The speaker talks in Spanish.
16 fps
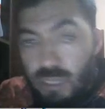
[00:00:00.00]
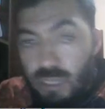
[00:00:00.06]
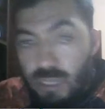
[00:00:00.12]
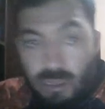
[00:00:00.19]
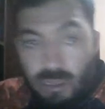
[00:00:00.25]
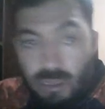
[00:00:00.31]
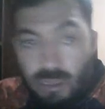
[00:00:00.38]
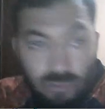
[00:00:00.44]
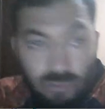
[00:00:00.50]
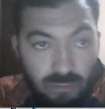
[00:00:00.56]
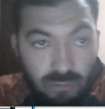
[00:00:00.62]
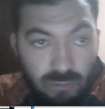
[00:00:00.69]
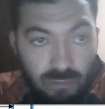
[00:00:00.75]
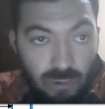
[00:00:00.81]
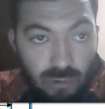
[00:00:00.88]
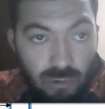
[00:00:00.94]
a dar run,
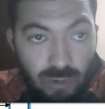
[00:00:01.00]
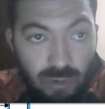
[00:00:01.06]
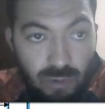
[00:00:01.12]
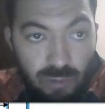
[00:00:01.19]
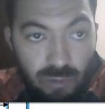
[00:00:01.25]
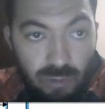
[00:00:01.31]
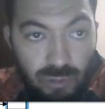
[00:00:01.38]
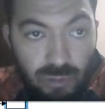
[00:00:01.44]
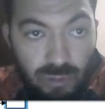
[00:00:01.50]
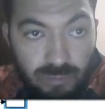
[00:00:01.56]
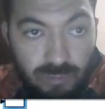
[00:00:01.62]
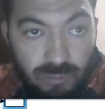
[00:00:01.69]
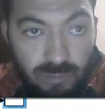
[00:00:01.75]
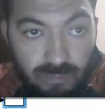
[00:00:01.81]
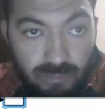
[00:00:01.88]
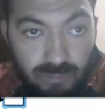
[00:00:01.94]
corremos,
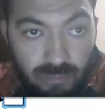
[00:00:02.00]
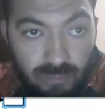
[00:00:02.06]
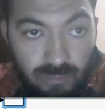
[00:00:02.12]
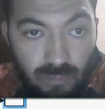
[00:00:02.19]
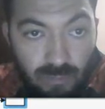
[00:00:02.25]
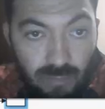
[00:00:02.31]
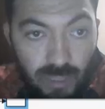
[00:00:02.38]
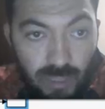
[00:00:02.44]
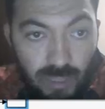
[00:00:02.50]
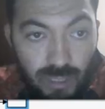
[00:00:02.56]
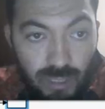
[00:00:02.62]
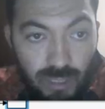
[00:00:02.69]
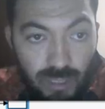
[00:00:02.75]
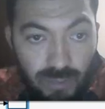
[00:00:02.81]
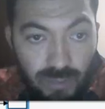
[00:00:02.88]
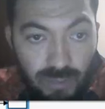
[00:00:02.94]

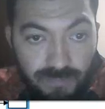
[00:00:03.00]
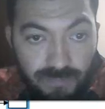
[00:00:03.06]
listo,